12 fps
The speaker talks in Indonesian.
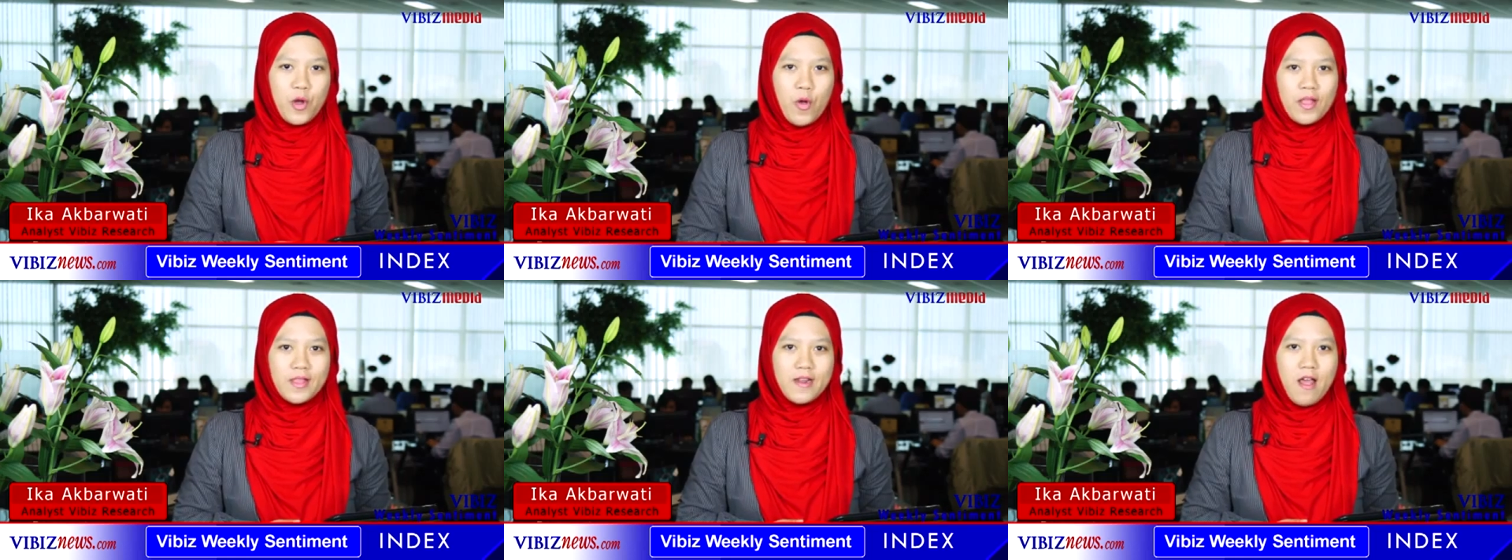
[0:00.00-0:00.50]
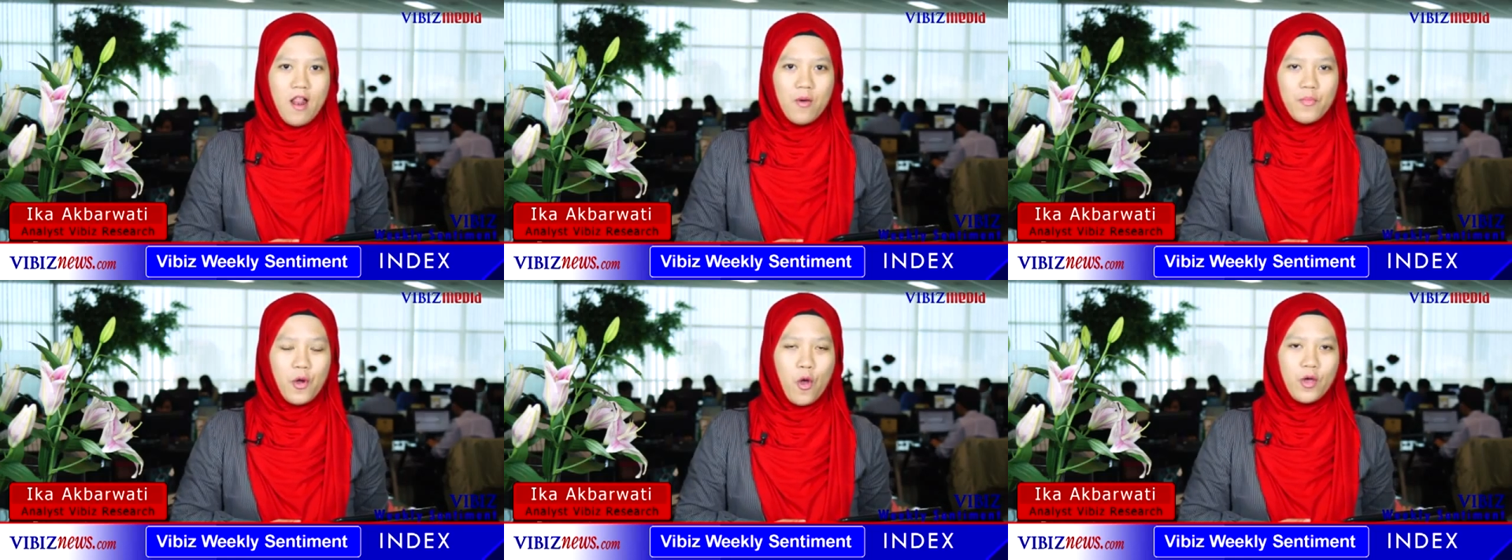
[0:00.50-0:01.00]
Akbarwati
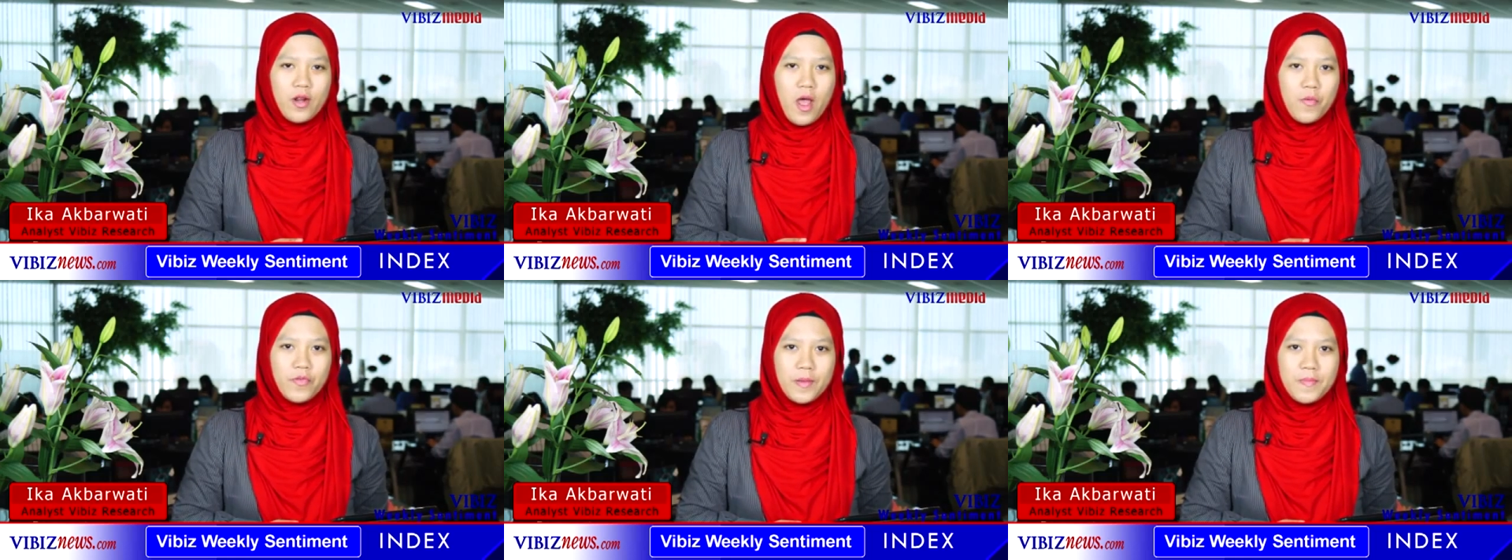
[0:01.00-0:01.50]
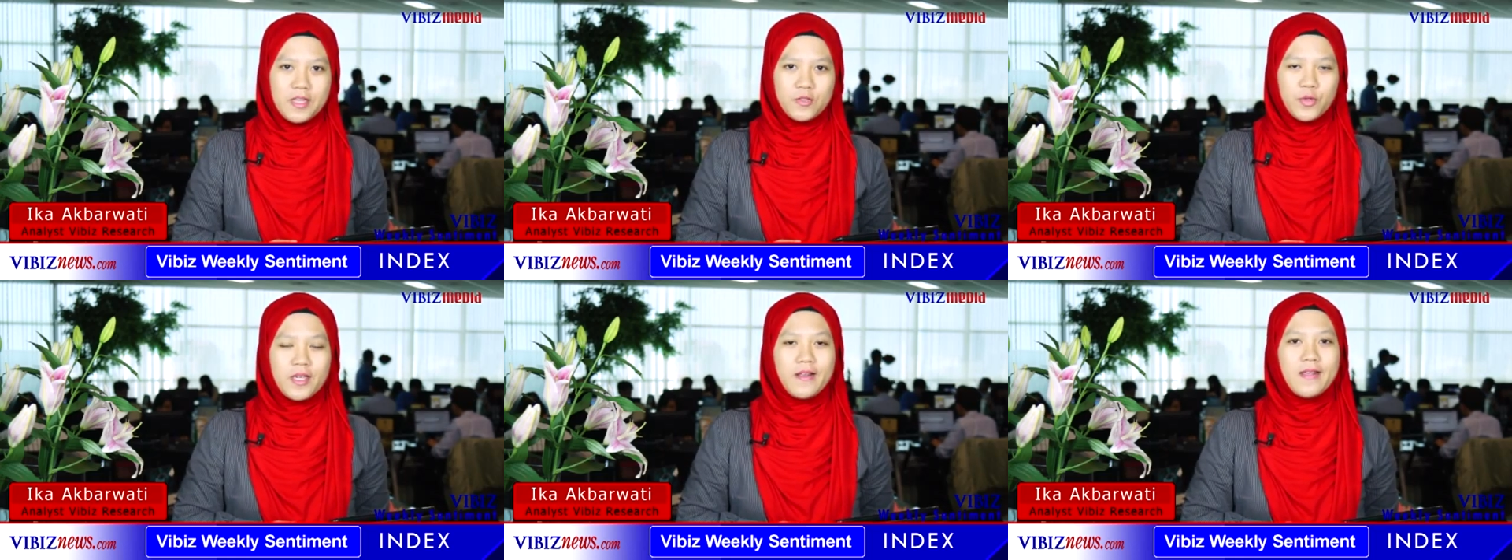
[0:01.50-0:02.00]
dalam program
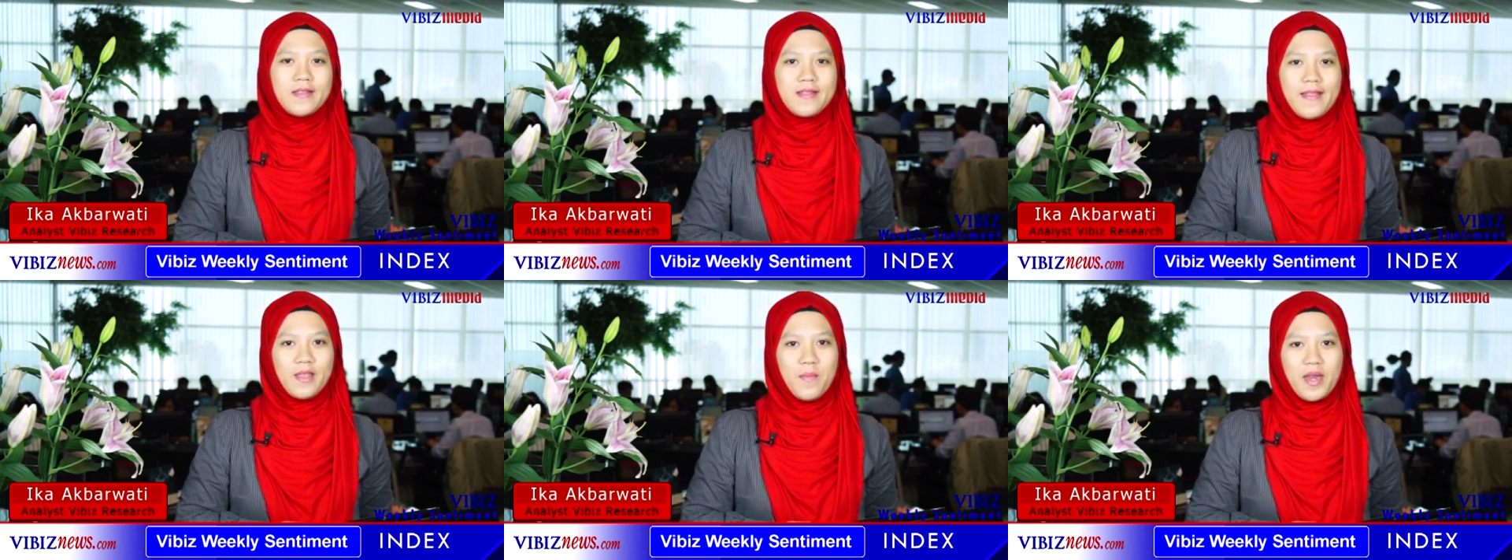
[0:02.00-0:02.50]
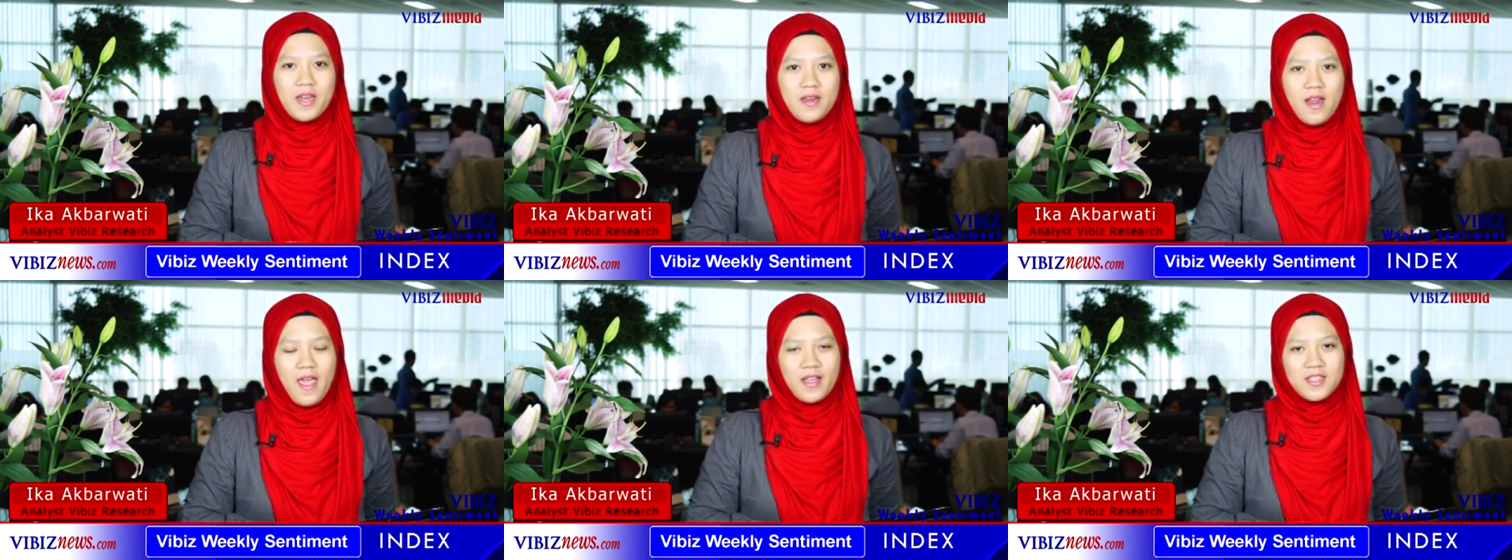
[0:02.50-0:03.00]
Vibis Weekly Sentiment
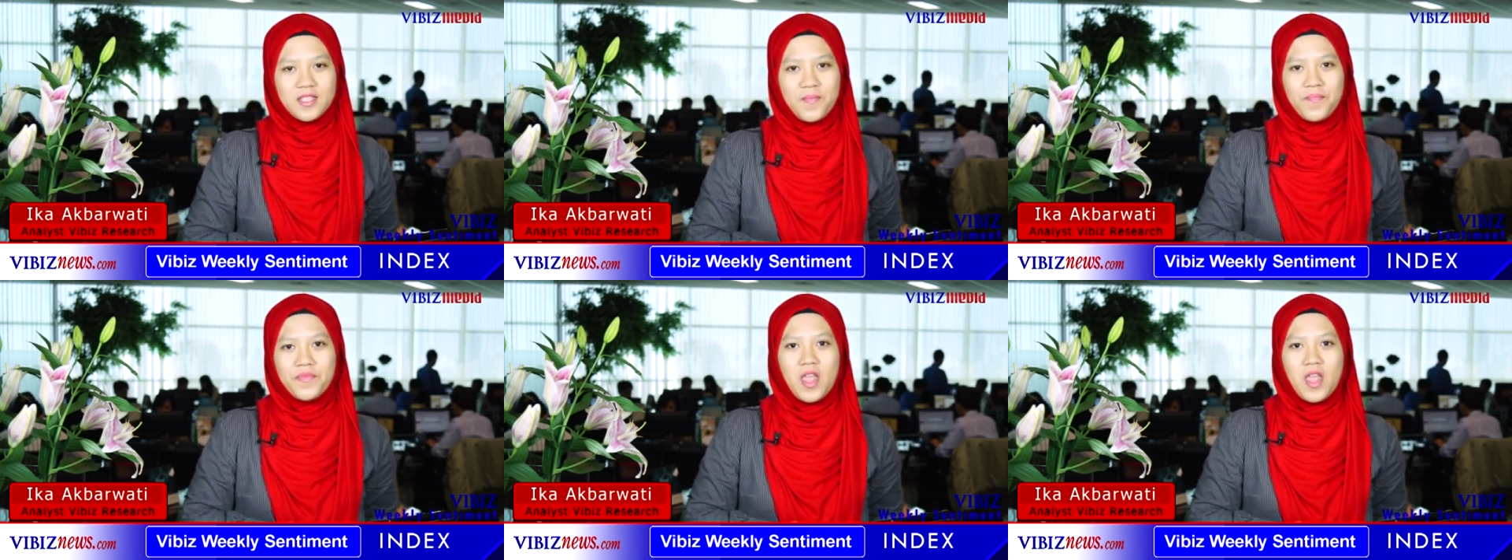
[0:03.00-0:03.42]
Index.